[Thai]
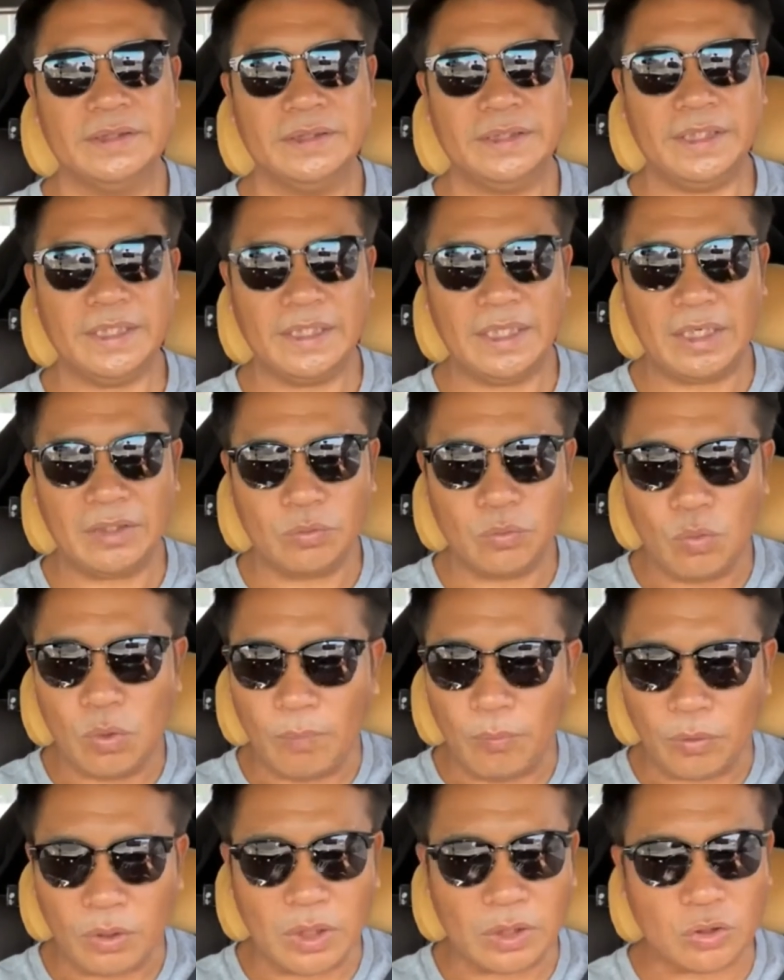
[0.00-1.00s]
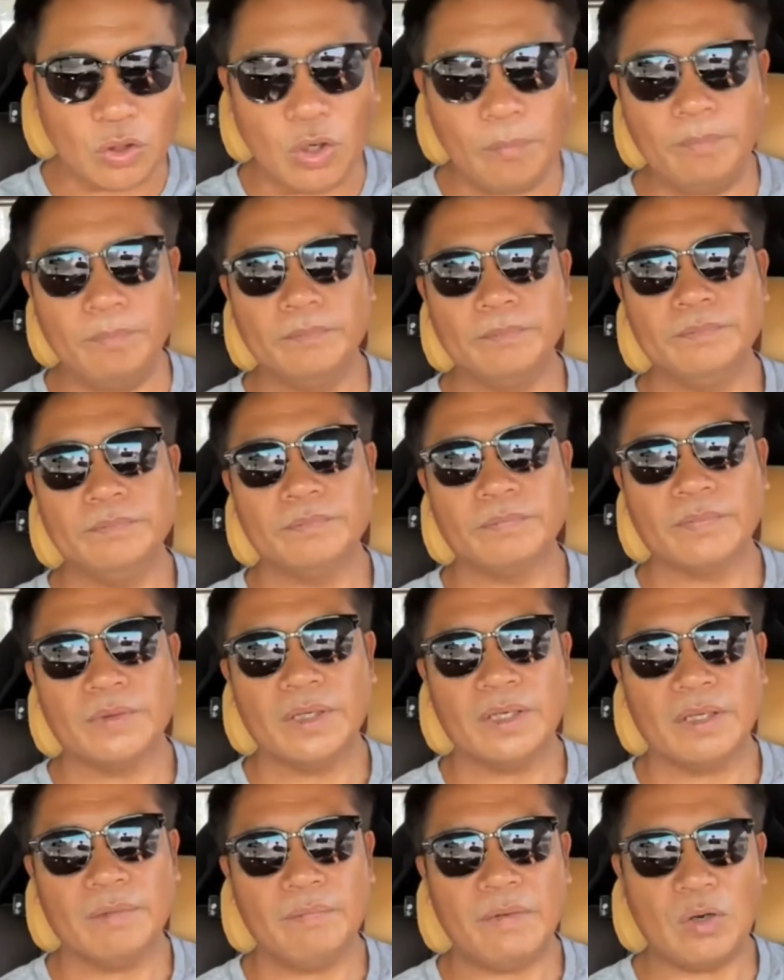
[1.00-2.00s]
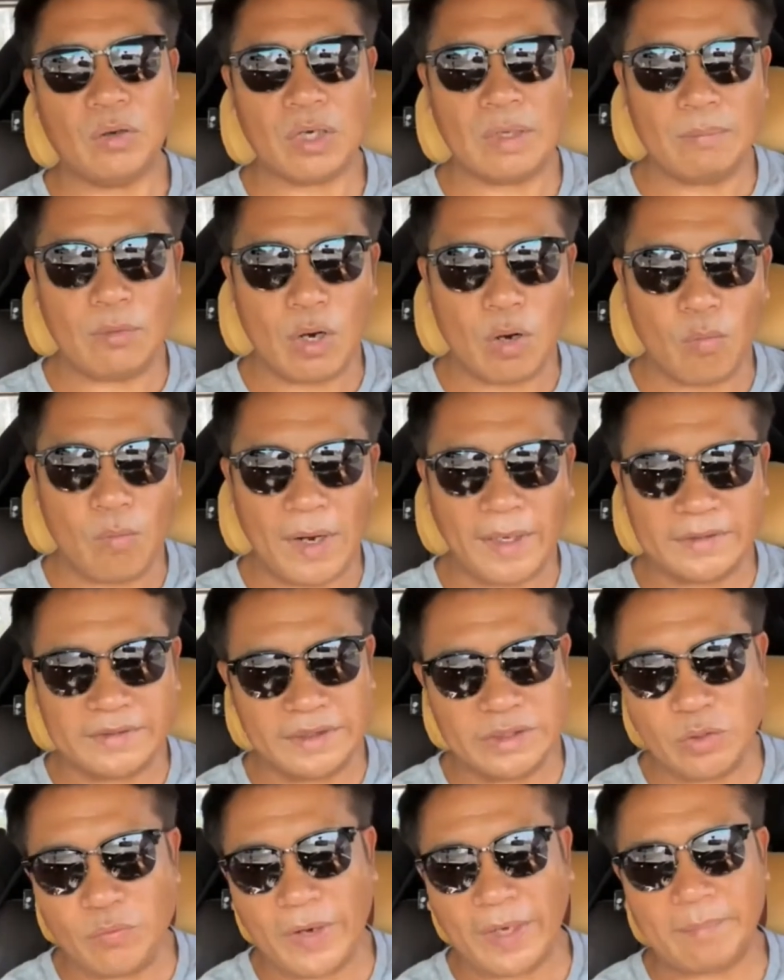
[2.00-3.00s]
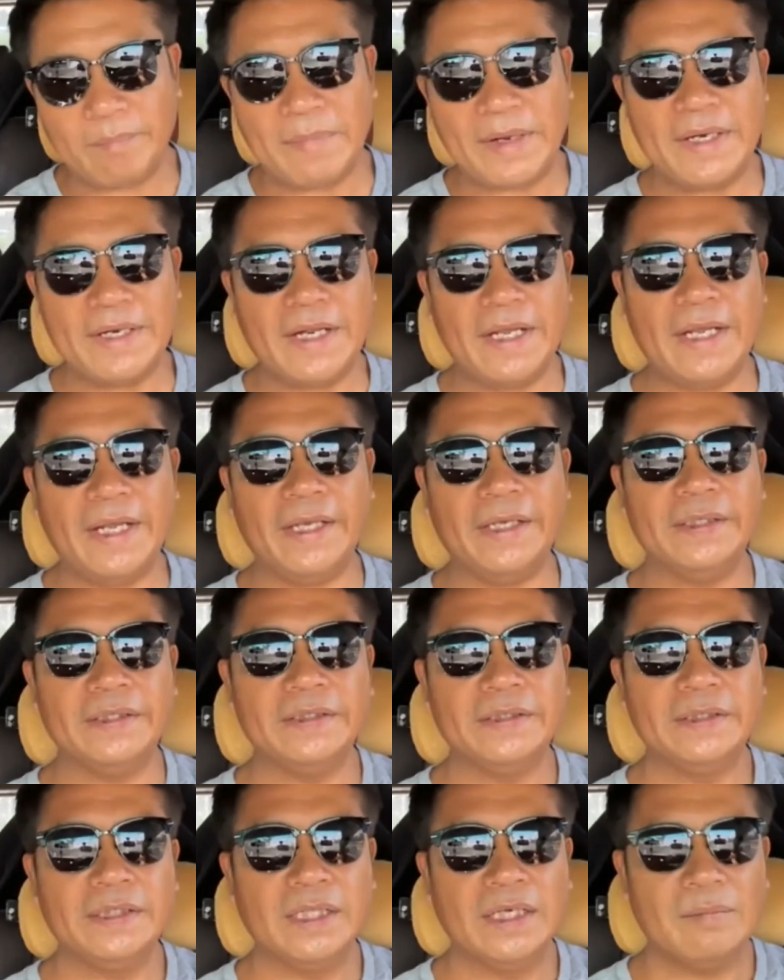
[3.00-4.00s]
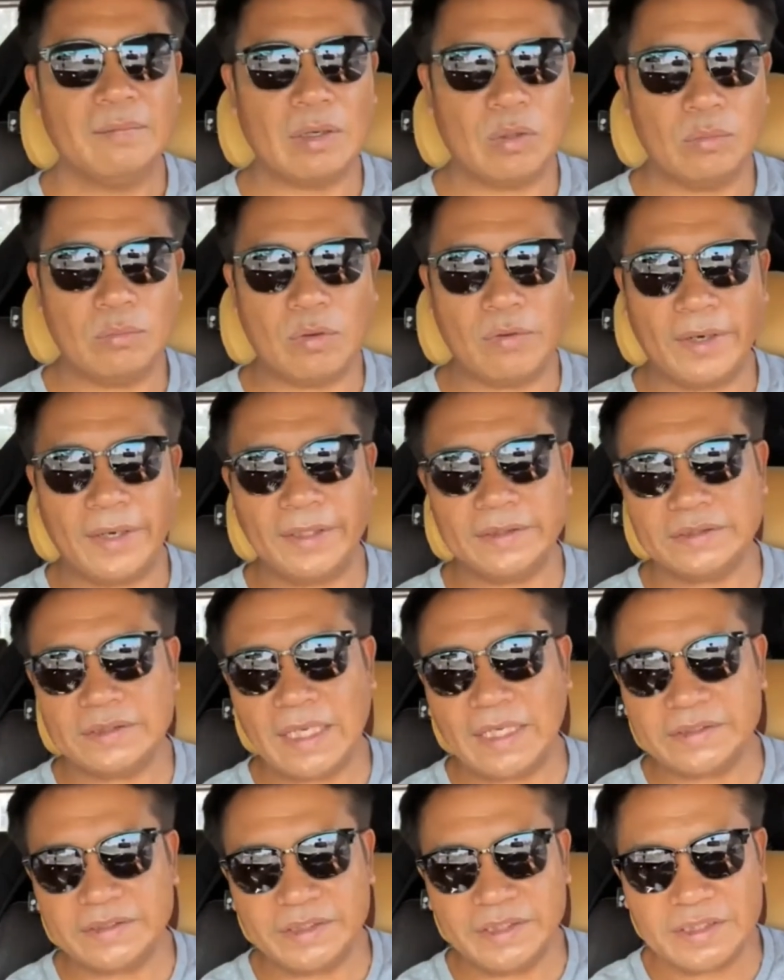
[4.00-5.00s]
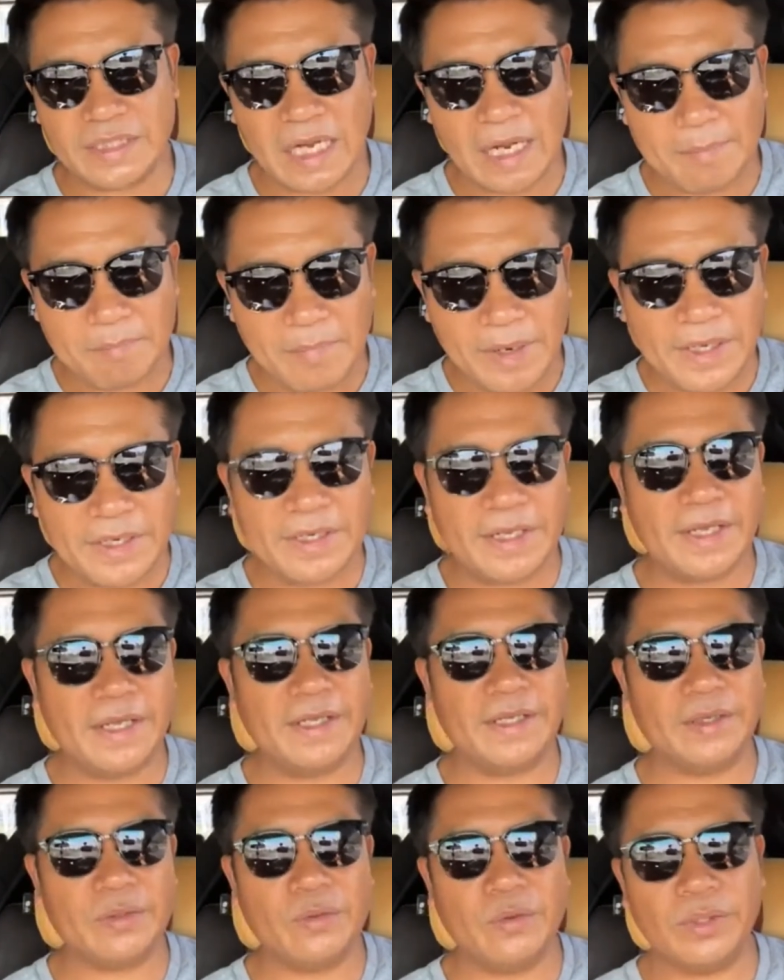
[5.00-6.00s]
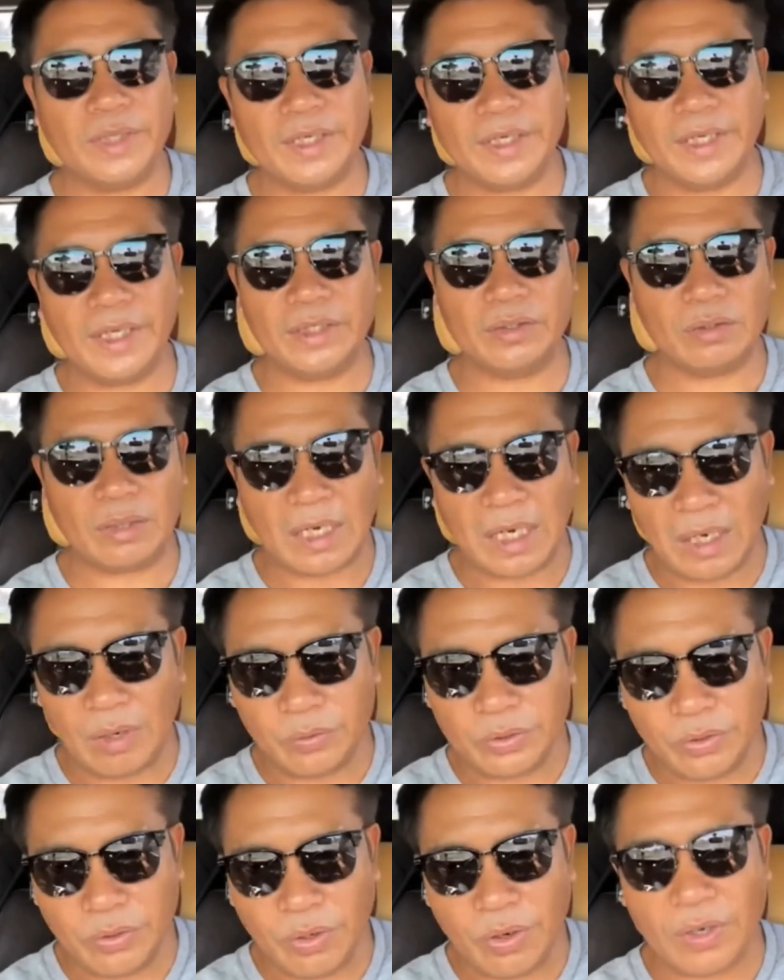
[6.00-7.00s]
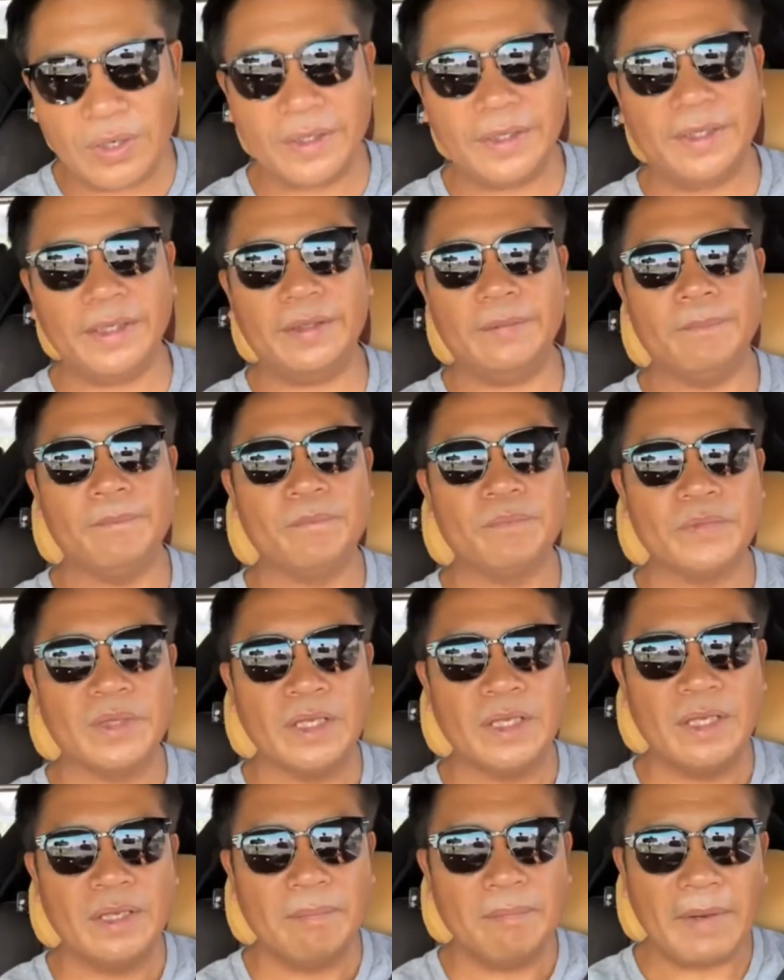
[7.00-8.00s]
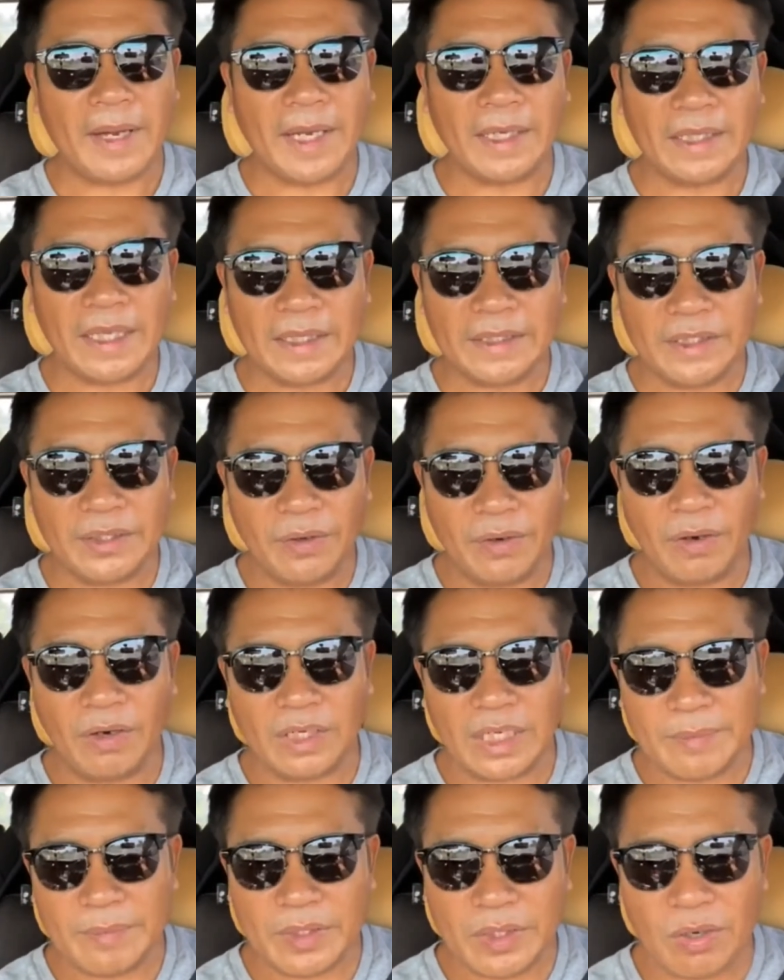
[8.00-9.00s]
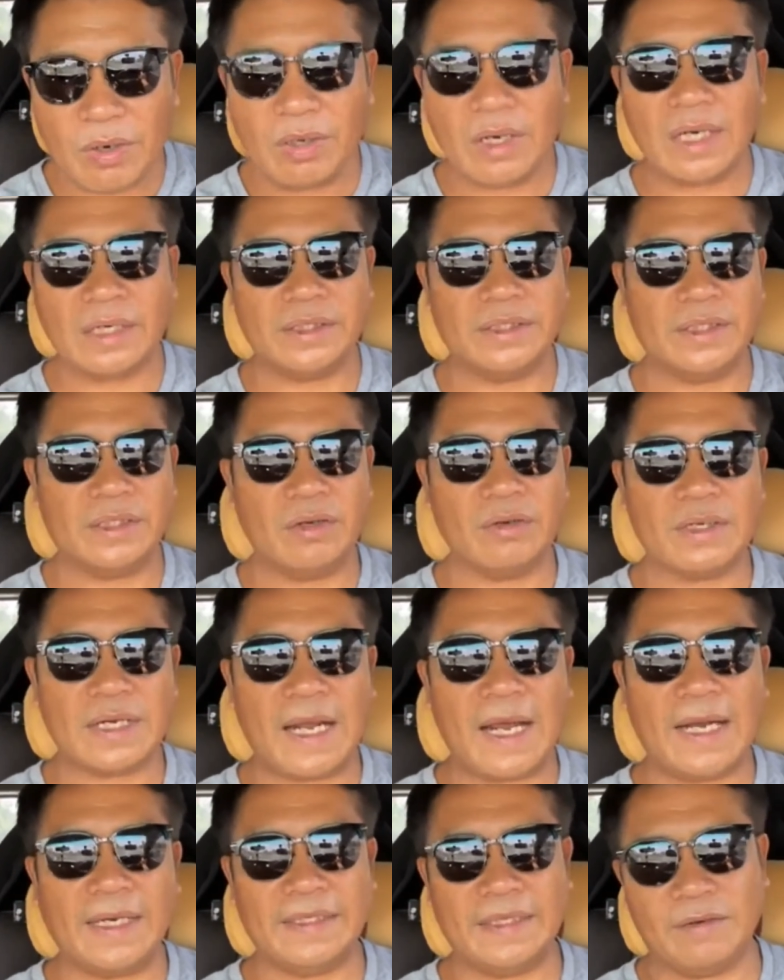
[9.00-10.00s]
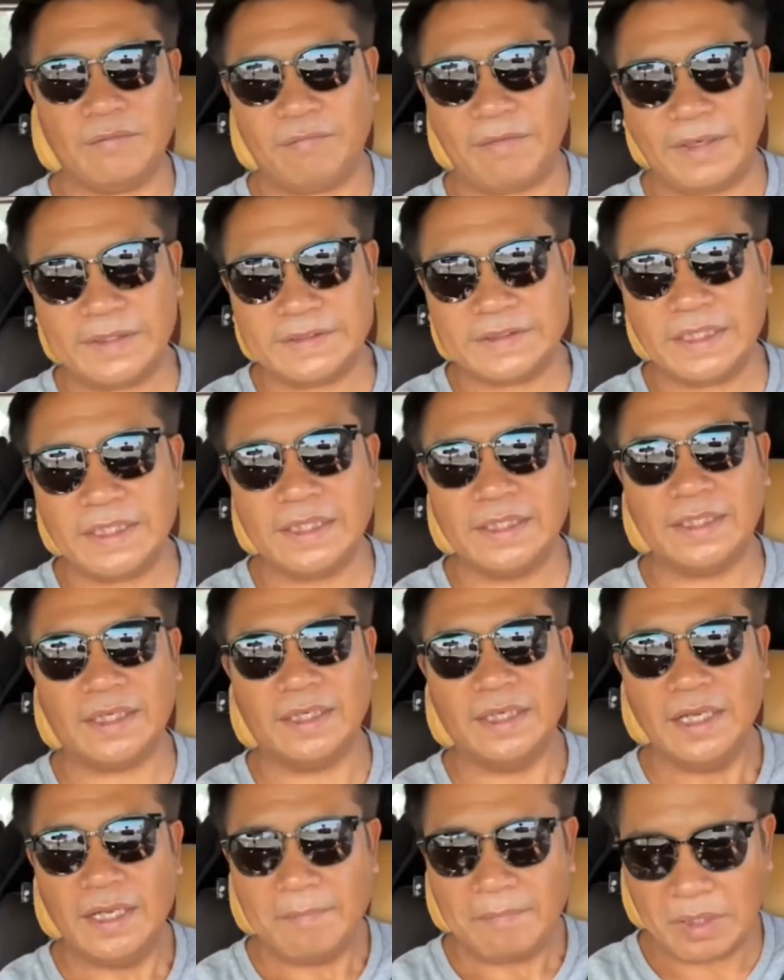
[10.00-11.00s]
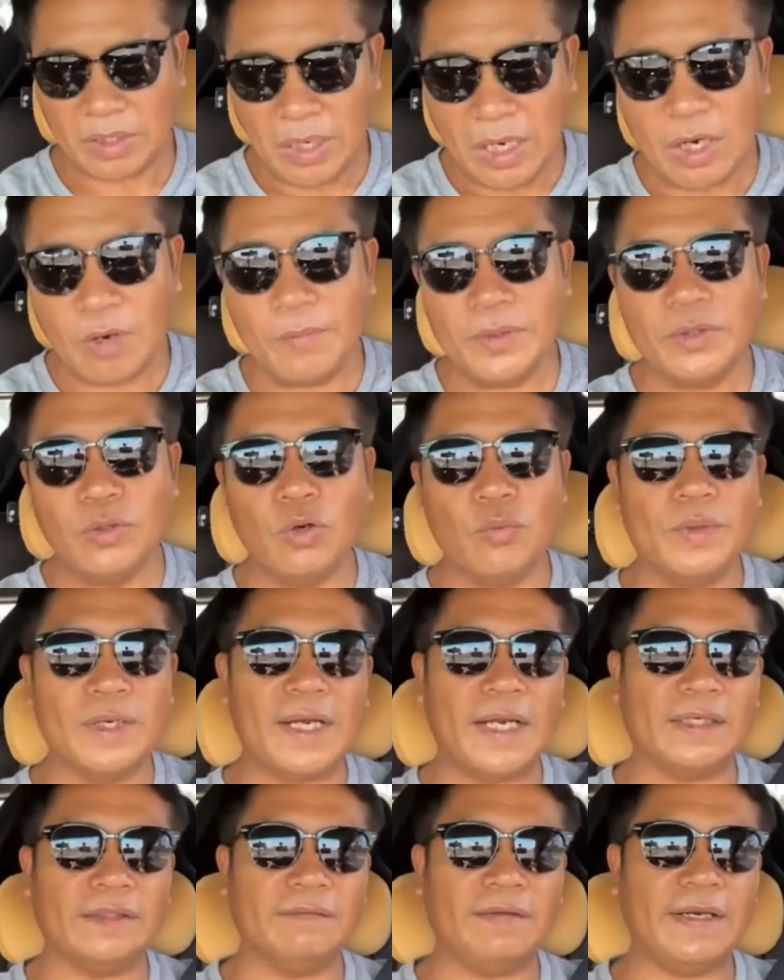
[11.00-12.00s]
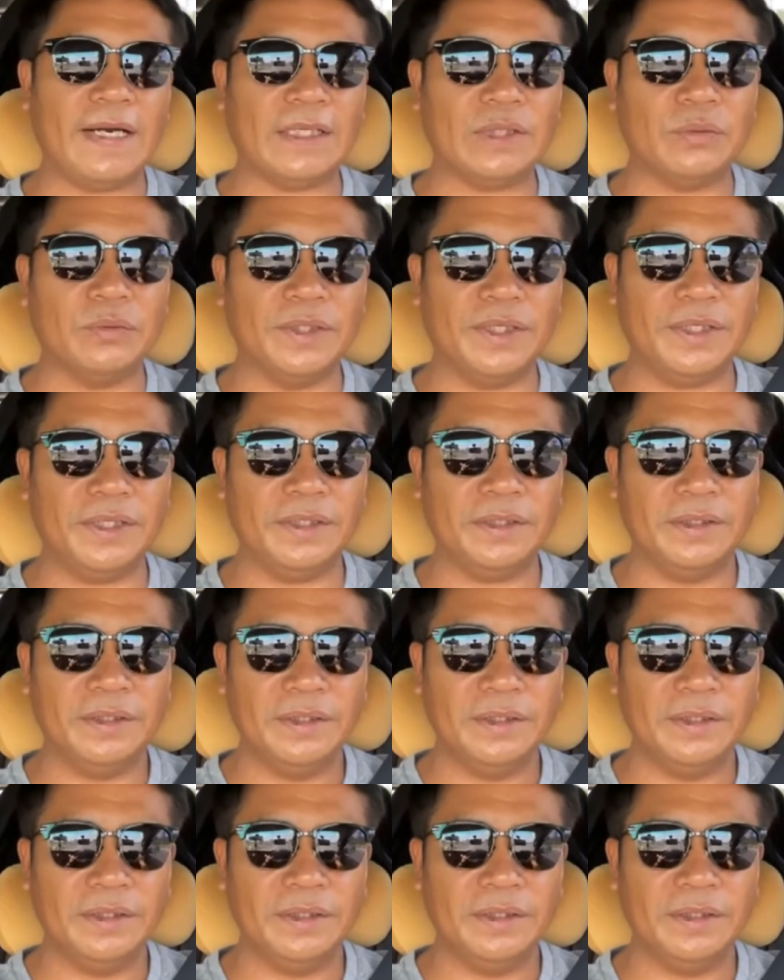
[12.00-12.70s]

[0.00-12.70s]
ฉีดแล้วกลัวผลกระทบบางคนก็บอกว่าชิโนแวคไม่ดีบางคนบอกเอสตาเซเนกาไม่ดีอย่างงู้นอย่างนี้ต้องเอายี่ห้อนี้ แม้กระทั่งยี่ห้อที่พี่น้องต้องการอย่างไฟเซอร์ เนี่ยมันก็เอาไม่อยู่เหมือนกันไวรัสตัวนี้